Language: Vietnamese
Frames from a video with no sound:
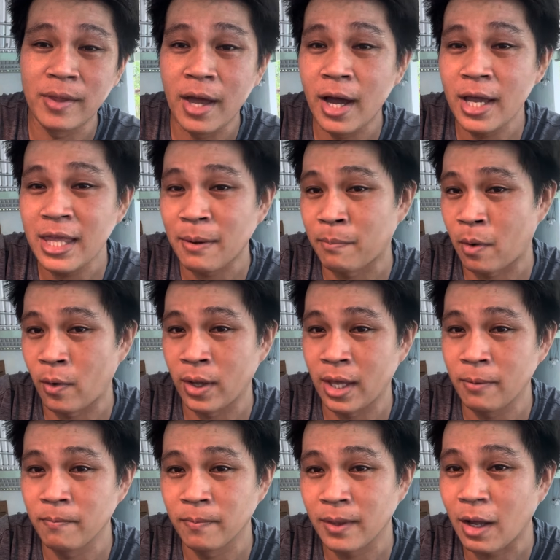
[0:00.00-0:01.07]
giới chăm mồi
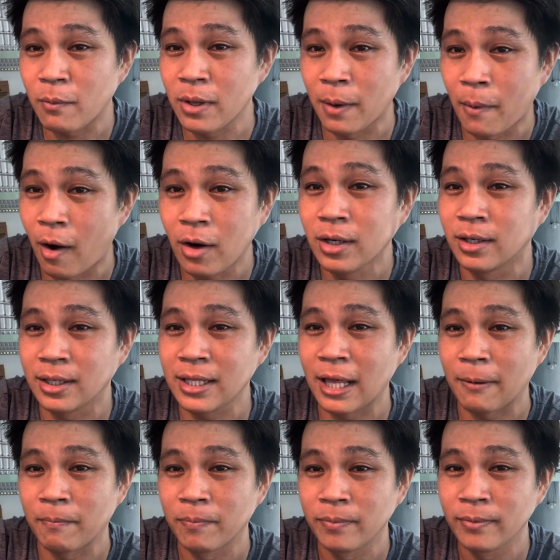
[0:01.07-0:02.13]
thêm không bao giờ bỏ được cả
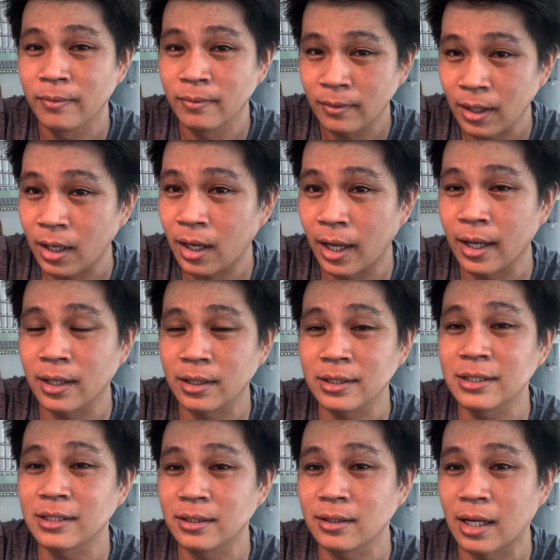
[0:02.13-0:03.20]
nhà thiệt
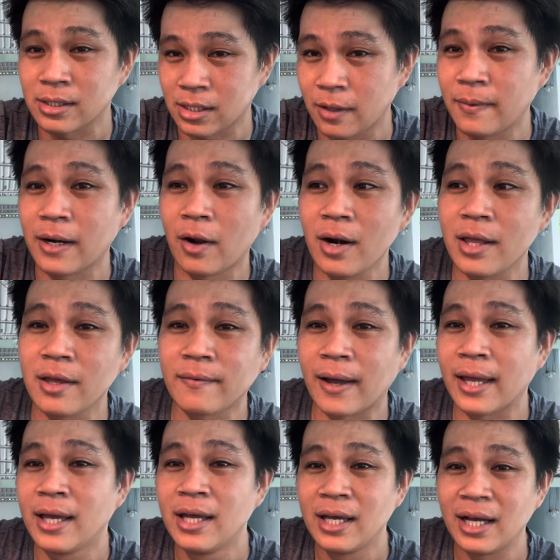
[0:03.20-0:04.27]
thật sự mà nói là như
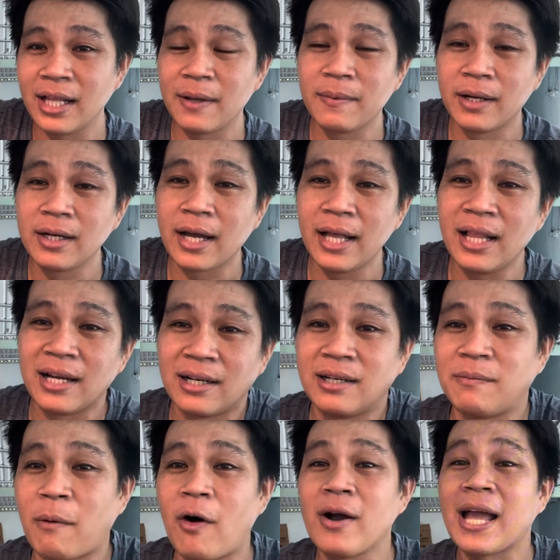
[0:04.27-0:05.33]
vậy anh em đừng nghĩ là
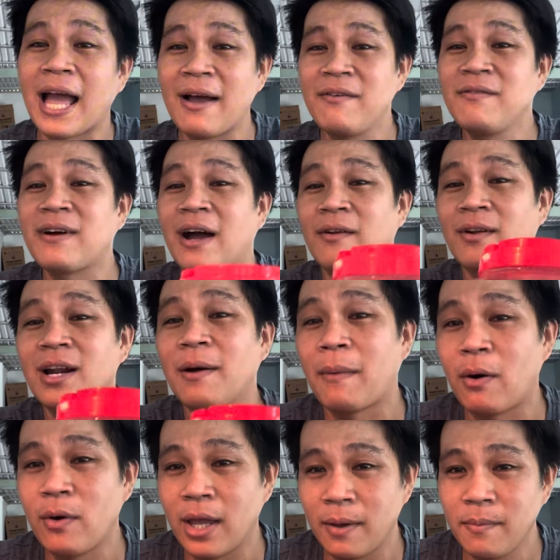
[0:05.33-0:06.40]
ừ, bỏ cám vào nó là
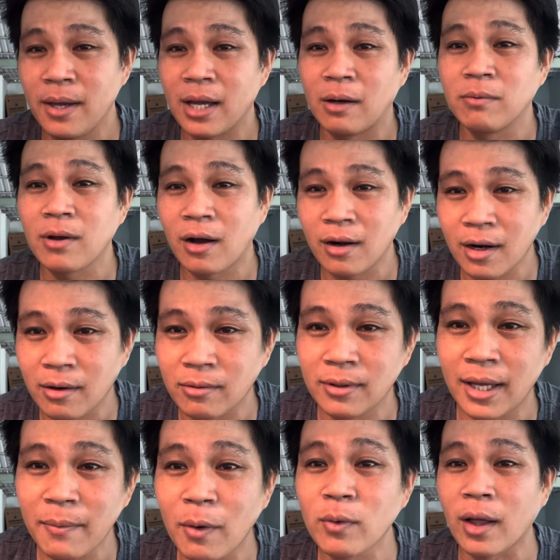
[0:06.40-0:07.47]
bảo hiểm không có đâu
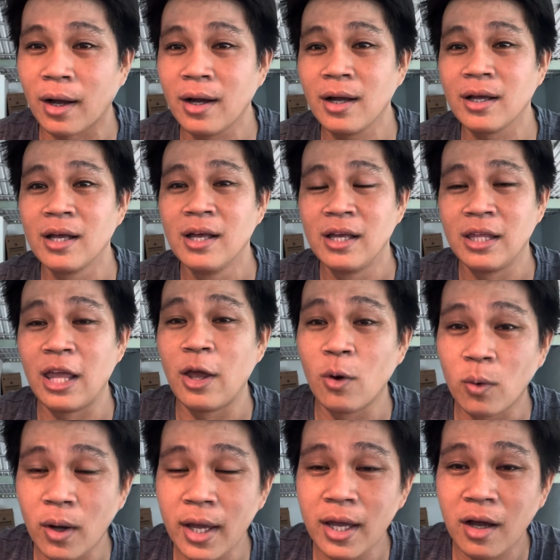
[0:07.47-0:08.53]
giấy báo tử á
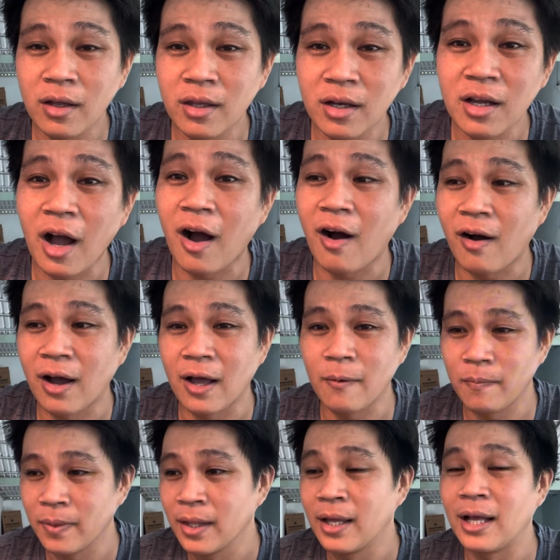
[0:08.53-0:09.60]
nhiều khi có những con hả
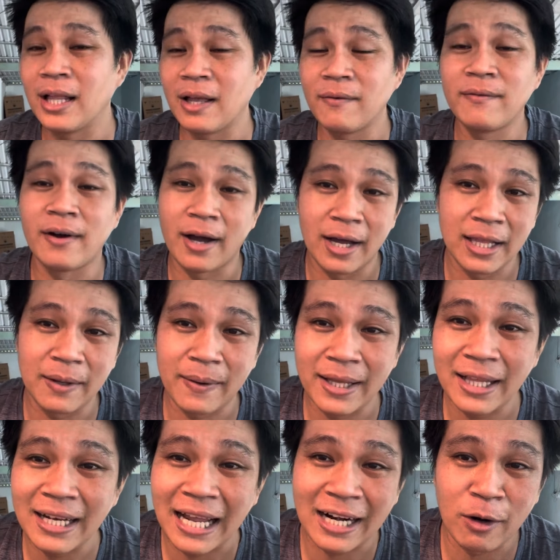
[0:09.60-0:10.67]
anh em về nó thấy
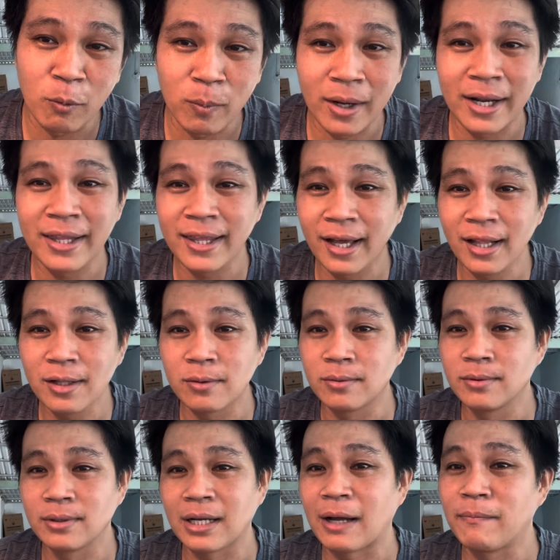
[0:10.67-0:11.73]
nó lăn đùng rồi nó chết luôn
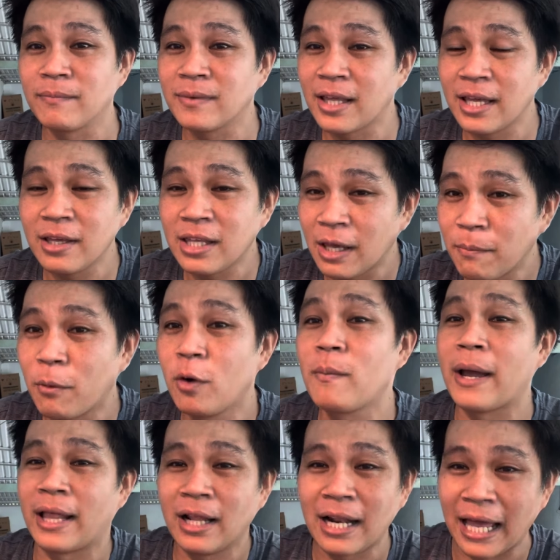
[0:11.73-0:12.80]
thậm chí chim bố
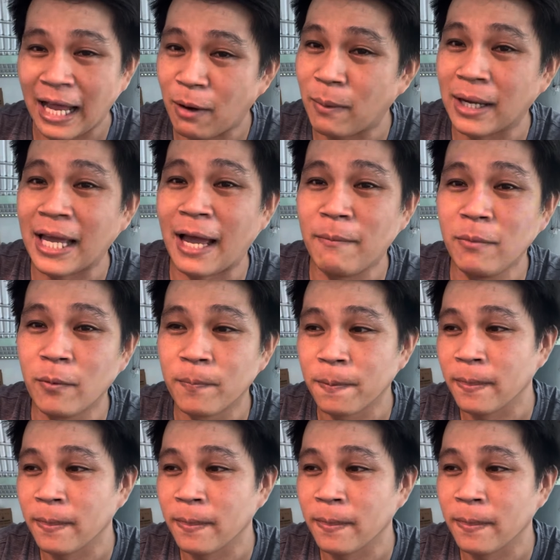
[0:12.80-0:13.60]
mẹ nó lại không ăn cám luôn